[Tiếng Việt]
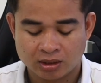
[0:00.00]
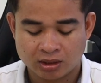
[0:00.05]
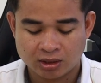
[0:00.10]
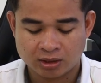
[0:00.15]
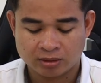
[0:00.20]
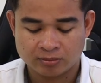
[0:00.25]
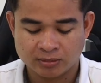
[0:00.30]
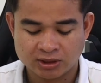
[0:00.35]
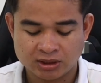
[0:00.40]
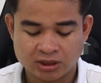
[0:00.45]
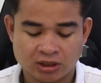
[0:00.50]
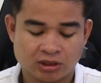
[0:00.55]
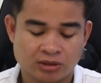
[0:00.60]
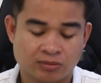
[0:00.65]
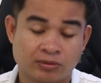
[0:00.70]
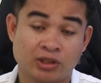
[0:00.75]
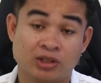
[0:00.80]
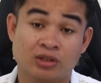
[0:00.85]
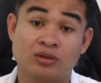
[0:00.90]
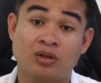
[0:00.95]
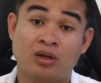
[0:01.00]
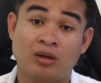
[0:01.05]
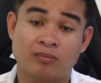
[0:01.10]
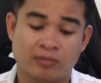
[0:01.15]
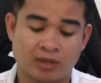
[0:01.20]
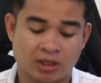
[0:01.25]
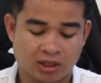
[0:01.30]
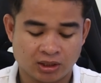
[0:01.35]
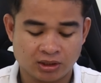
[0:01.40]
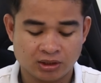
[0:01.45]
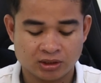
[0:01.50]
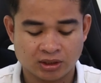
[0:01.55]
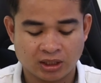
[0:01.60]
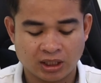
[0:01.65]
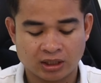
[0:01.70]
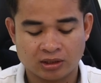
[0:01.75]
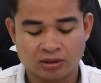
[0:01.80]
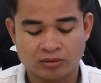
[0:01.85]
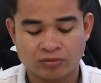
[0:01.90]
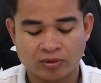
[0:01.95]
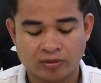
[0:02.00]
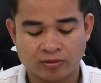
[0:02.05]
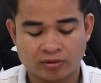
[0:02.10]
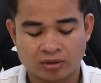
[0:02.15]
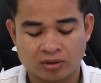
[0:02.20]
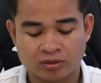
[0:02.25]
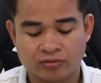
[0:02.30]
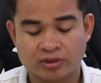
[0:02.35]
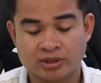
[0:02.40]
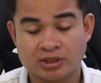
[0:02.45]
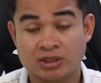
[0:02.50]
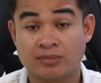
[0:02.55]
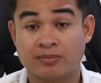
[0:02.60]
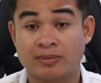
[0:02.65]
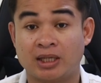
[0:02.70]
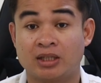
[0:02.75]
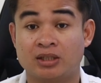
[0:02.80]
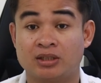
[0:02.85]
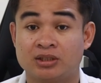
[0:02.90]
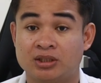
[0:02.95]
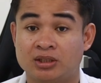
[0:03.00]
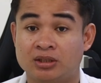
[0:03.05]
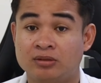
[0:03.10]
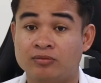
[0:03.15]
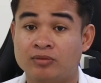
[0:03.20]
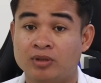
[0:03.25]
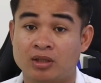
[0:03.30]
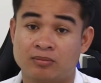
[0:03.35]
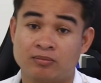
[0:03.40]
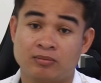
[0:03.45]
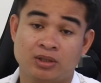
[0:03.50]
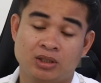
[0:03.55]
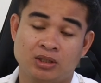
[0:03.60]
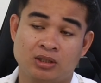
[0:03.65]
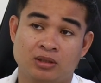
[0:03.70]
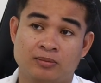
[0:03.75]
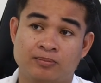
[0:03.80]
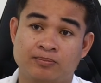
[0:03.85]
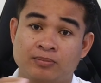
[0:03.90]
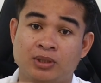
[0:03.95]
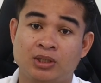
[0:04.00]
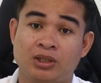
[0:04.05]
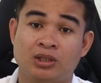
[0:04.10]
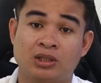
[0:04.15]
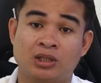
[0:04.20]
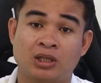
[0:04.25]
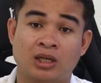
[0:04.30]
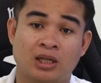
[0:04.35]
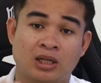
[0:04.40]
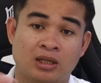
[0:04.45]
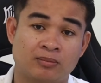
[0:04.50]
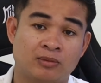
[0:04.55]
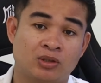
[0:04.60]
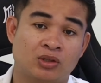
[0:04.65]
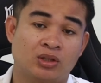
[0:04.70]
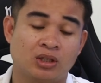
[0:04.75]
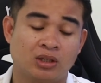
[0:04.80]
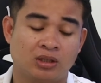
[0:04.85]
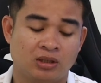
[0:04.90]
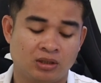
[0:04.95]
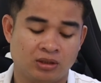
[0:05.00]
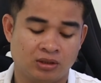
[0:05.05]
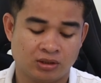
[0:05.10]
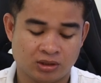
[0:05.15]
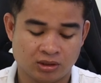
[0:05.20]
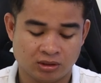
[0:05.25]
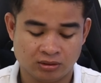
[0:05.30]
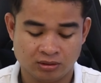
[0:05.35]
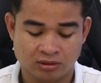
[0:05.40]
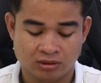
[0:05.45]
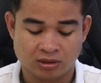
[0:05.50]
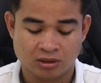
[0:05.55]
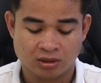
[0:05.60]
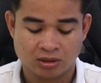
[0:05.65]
năng ngày bữa sau chúng riêng phòng này dân đã tới việc cứ việc smile chẳng bị ăn miên là pi khăn mặt tịch gì chẳng